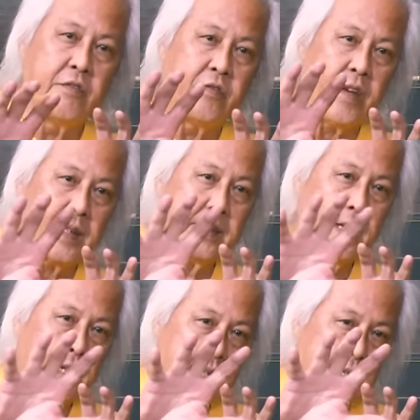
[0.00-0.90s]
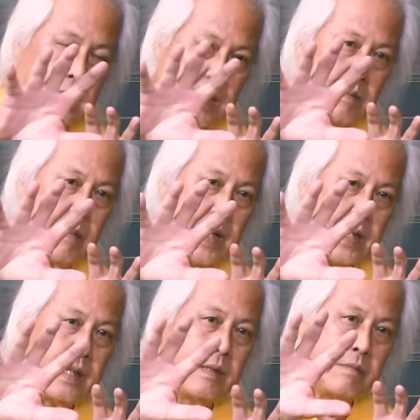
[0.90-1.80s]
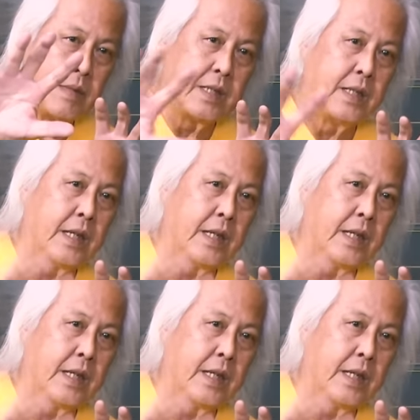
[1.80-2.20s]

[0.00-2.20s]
แฟกเตอร์เรื่องเครื่องไม้เครื่องมือ